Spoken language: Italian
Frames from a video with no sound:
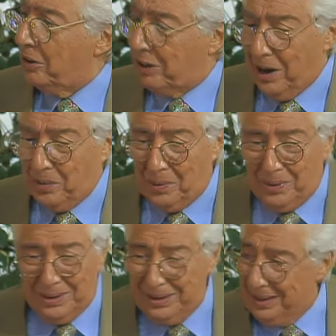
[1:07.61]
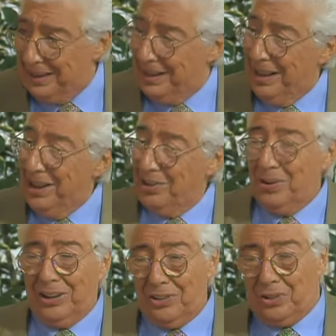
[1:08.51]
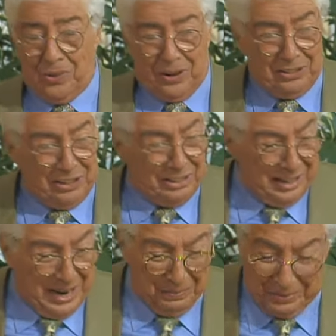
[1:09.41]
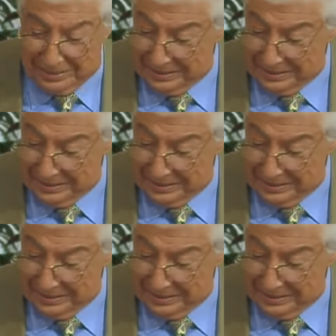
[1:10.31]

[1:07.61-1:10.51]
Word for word: il sciacquo? Adesso non esageriamo.